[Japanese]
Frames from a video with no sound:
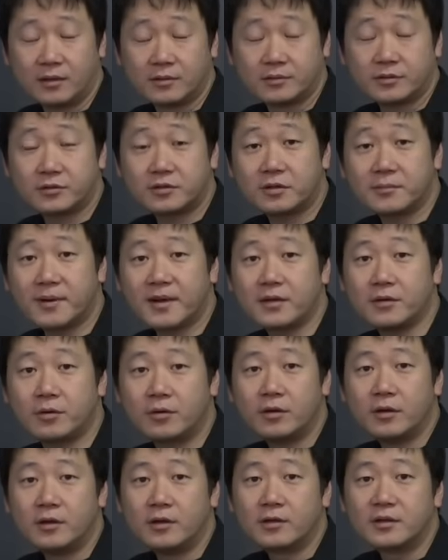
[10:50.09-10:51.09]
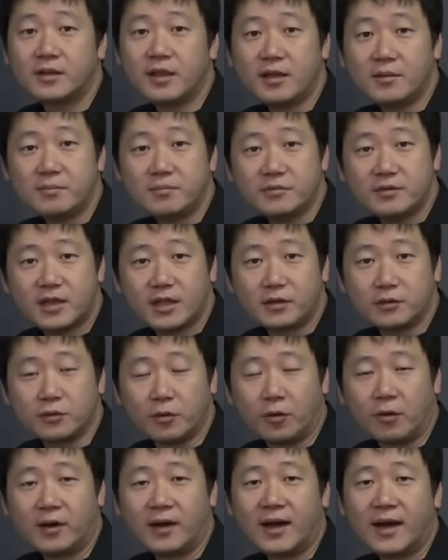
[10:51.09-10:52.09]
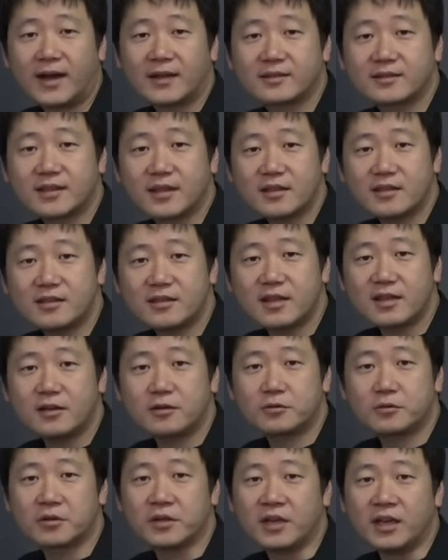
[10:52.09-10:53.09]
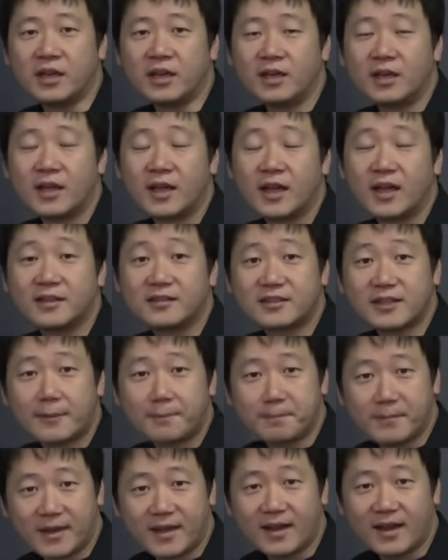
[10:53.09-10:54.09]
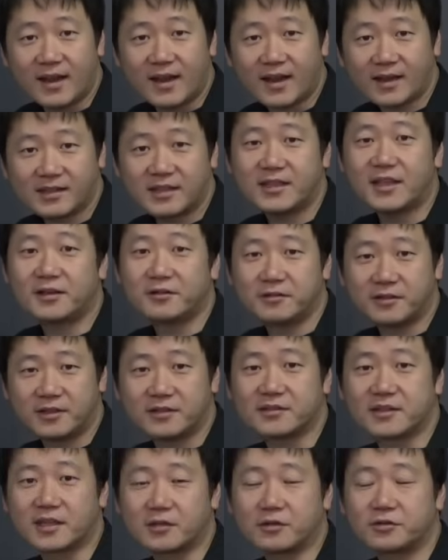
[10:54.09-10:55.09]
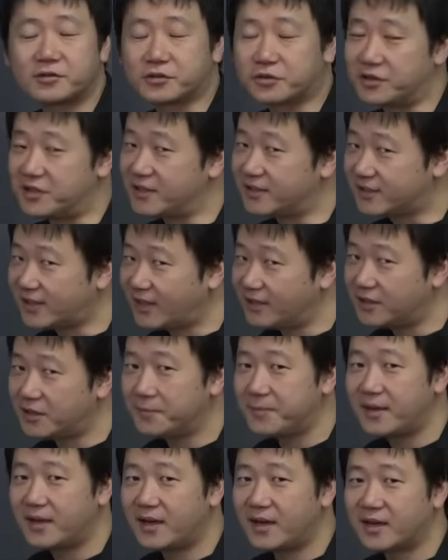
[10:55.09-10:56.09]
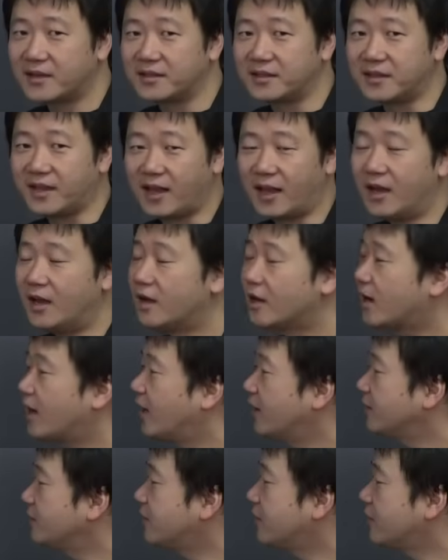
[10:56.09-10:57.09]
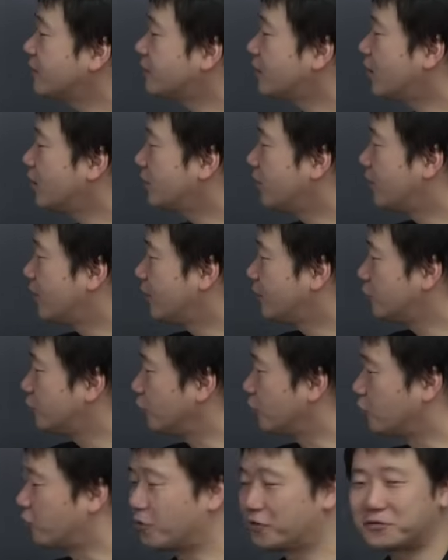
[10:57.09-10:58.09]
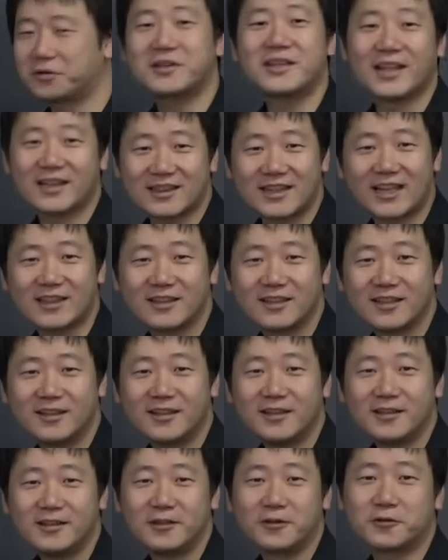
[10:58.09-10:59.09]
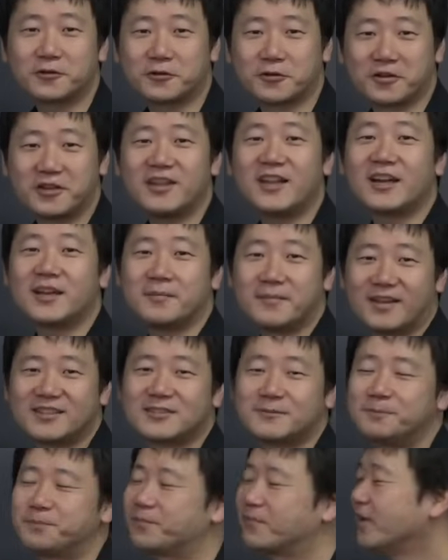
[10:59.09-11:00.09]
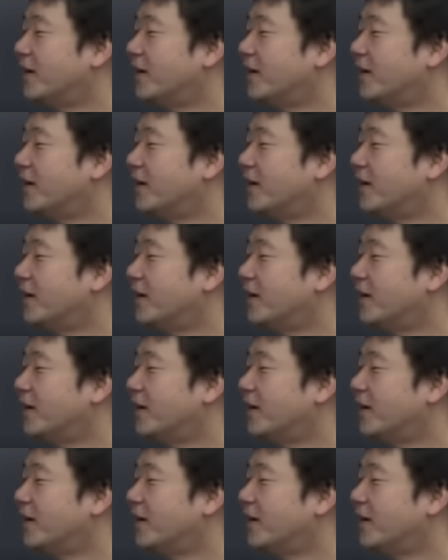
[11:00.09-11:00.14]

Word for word: ずっと前の天武天皇飛鳥時代の時に編纂命令が出てるんですけど、作りなさいって命令が出て完成したのはなんとこの時だったということになります。